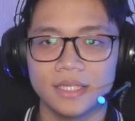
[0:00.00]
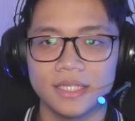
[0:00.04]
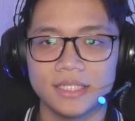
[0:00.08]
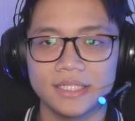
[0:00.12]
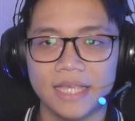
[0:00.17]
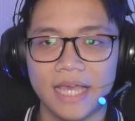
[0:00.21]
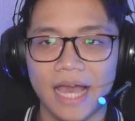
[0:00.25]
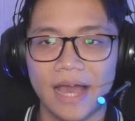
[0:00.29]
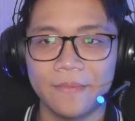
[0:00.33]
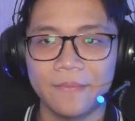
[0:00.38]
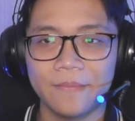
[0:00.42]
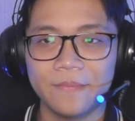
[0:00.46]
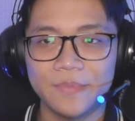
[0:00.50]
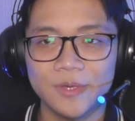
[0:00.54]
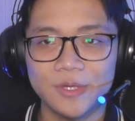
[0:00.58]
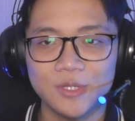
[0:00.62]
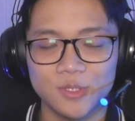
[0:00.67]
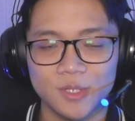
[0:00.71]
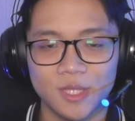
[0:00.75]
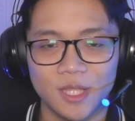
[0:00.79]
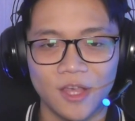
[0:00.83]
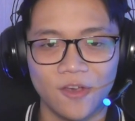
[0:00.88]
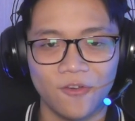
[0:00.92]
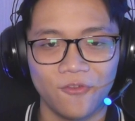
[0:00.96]
Di samping
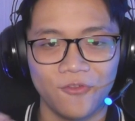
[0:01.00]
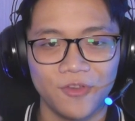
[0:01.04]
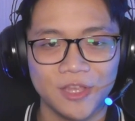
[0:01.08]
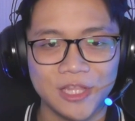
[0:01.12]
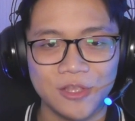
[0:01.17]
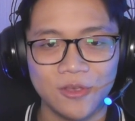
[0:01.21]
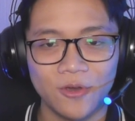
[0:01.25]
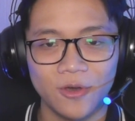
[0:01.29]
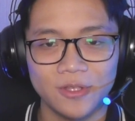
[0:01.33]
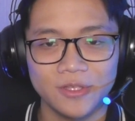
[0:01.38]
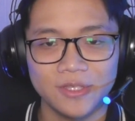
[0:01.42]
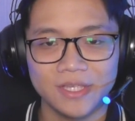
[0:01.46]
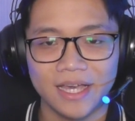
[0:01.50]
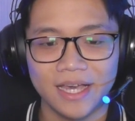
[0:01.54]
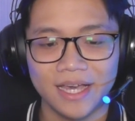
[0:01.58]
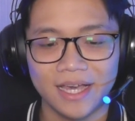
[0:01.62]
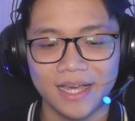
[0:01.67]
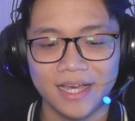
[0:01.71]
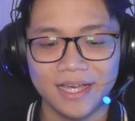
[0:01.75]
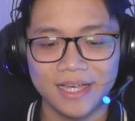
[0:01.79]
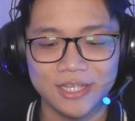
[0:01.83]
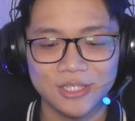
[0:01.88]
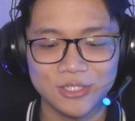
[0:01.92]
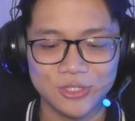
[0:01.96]
sudah
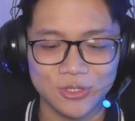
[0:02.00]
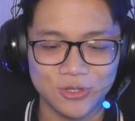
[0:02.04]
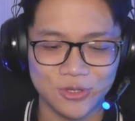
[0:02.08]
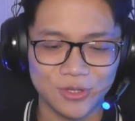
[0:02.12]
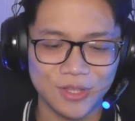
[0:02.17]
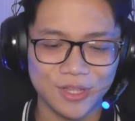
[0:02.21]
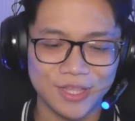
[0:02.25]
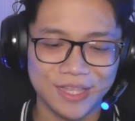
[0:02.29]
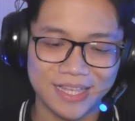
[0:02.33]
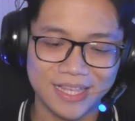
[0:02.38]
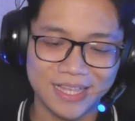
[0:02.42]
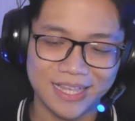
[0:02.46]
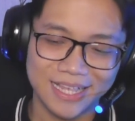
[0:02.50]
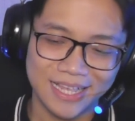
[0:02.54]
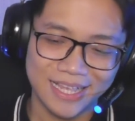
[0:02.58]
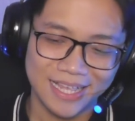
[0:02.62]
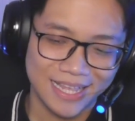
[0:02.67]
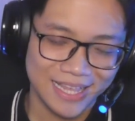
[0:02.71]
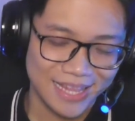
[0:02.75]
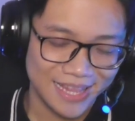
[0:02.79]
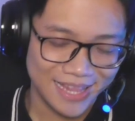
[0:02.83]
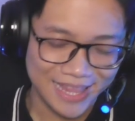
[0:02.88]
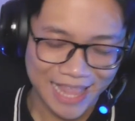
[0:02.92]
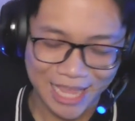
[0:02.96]
videonya, so
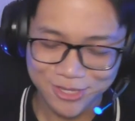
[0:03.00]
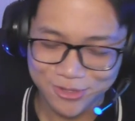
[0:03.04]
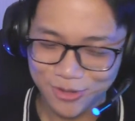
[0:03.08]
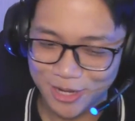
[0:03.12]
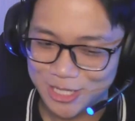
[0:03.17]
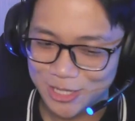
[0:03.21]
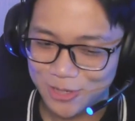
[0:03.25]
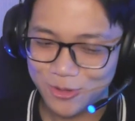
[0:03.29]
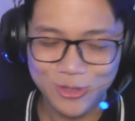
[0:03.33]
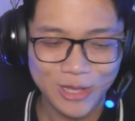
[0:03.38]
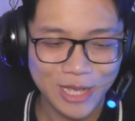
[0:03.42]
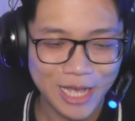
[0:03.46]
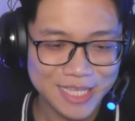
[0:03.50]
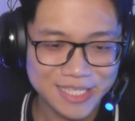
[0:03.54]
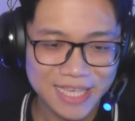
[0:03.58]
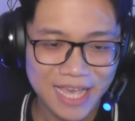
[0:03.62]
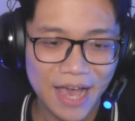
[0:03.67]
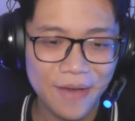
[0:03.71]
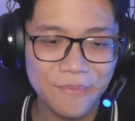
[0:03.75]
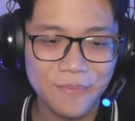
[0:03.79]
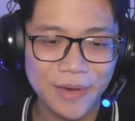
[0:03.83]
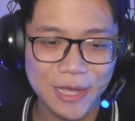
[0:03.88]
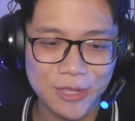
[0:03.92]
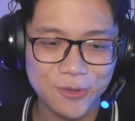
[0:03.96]
langsung aja gua udah
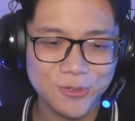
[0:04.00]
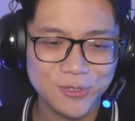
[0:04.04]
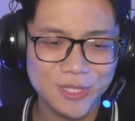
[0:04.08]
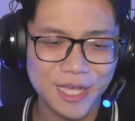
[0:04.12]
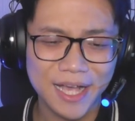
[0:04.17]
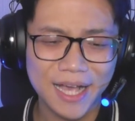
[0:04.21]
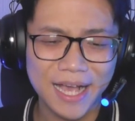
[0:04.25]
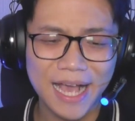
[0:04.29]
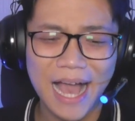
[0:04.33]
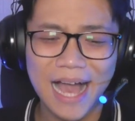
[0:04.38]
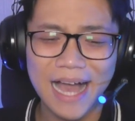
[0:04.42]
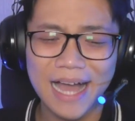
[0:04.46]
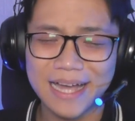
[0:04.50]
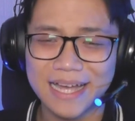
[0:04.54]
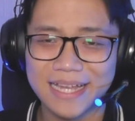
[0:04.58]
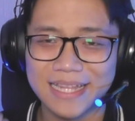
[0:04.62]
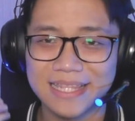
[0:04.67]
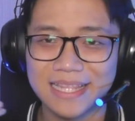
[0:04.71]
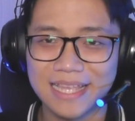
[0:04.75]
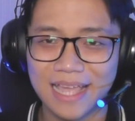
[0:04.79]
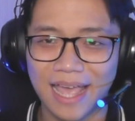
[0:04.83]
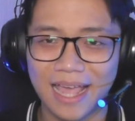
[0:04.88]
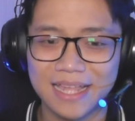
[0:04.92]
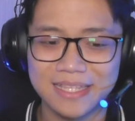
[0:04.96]
sahabat, gua udah
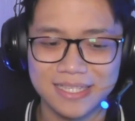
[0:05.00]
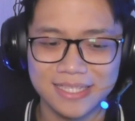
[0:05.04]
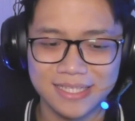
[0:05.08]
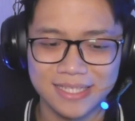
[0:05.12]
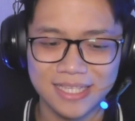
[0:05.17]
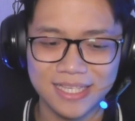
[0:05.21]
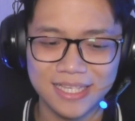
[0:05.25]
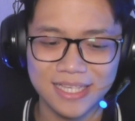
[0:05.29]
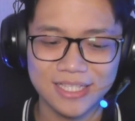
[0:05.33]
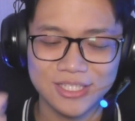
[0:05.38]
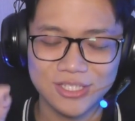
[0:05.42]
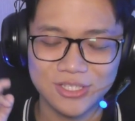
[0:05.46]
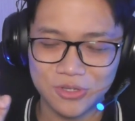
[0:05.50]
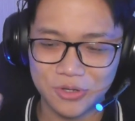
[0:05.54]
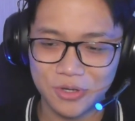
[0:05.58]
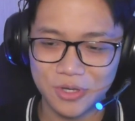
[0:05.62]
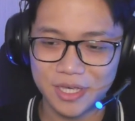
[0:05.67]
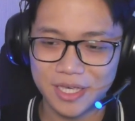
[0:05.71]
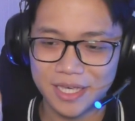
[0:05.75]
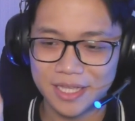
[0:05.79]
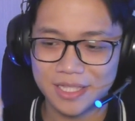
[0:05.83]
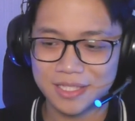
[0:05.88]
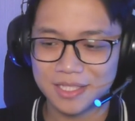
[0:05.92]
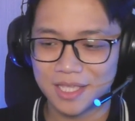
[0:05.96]
kangen dengan Jimmy.
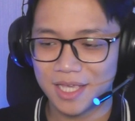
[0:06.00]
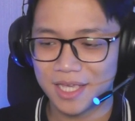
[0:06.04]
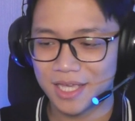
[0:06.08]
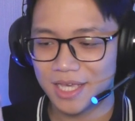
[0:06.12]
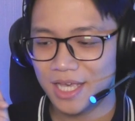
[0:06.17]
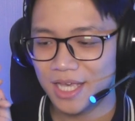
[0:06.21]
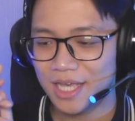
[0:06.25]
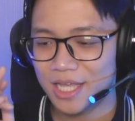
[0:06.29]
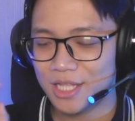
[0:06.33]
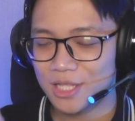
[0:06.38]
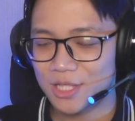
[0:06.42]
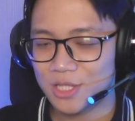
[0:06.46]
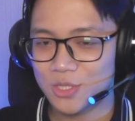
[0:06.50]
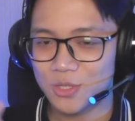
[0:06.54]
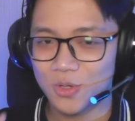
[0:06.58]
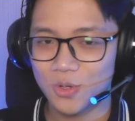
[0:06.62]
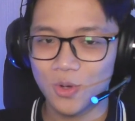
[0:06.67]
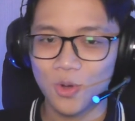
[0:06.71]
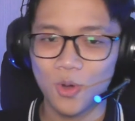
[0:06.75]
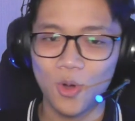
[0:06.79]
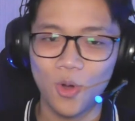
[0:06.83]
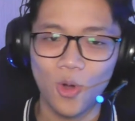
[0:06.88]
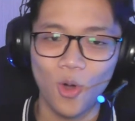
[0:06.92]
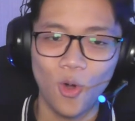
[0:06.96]
So, entry
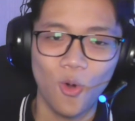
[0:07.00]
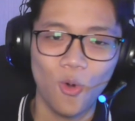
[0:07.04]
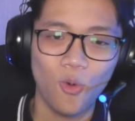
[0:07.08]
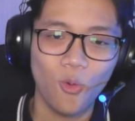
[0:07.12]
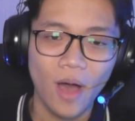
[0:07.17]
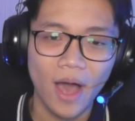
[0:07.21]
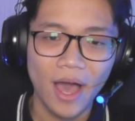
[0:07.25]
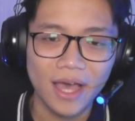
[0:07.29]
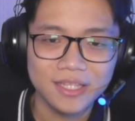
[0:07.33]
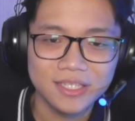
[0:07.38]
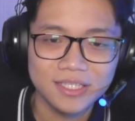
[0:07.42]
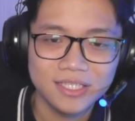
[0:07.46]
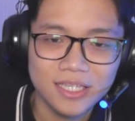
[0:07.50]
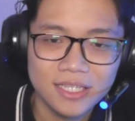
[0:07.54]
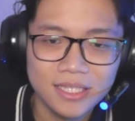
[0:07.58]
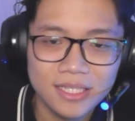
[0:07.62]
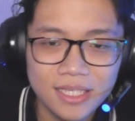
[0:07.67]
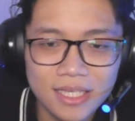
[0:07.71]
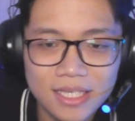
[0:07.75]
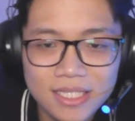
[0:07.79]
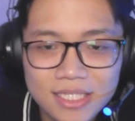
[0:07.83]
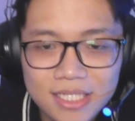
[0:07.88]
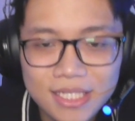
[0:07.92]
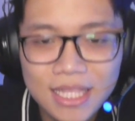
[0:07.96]
to Wanji
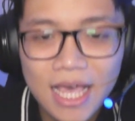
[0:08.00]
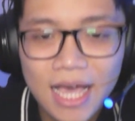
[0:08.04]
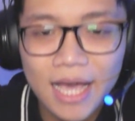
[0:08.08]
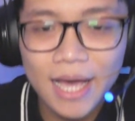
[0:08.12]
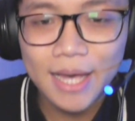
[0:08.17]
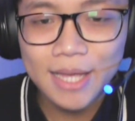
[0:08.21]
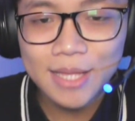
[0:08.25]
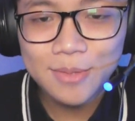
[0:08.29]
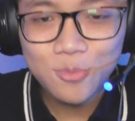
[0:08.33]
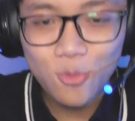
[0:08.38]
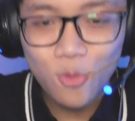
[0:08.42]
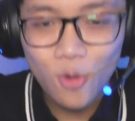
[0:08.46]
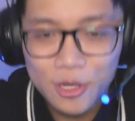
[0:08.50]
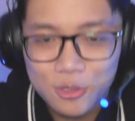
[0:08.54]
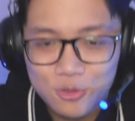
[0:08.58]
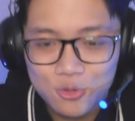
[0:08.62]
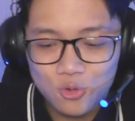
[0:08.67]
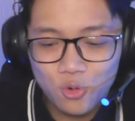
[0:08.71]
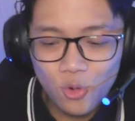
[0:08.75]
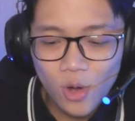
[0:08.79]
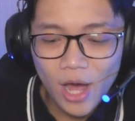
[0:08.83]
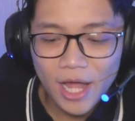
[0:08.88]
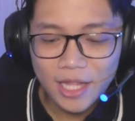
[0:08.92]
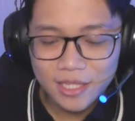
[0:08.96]
nih silahkan
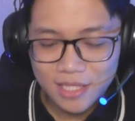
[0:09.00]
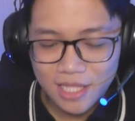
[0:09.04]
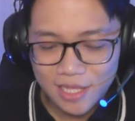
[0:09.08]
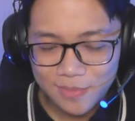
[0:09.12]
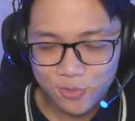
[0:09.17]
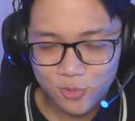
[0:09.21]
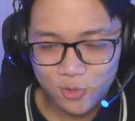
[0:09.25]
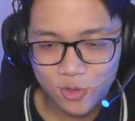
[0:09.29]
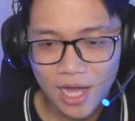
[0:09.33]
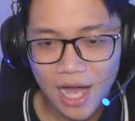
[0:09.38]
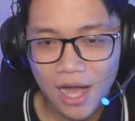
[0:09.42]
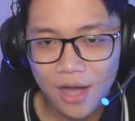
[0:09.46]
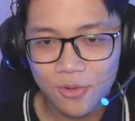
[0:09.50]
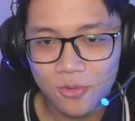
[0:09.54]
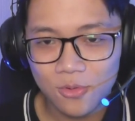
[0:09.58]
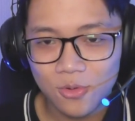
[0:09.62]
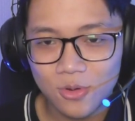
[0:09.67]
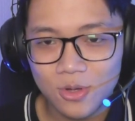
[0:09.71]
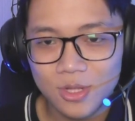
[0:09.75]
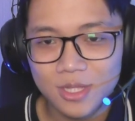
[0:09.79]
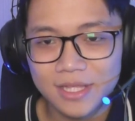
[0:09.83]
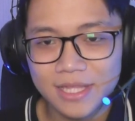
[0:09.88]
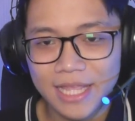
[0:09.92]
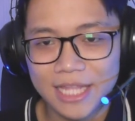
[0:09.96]
buat gua terpukau.
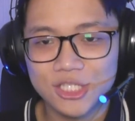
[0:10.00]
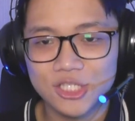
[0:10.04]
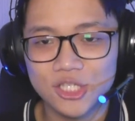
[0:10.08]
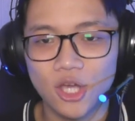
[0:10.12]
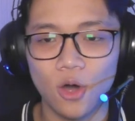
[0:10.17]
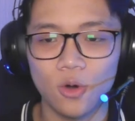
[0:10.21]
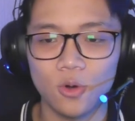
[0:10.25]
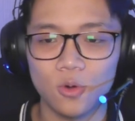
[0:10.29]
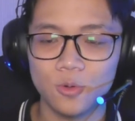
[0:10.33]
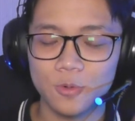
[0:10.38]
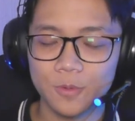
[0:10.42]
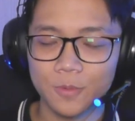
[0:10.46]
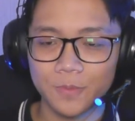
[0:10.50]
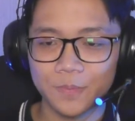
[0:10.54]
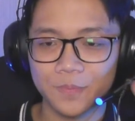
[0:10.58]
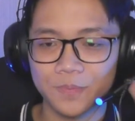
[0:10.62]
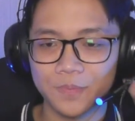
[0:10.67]
Let's go.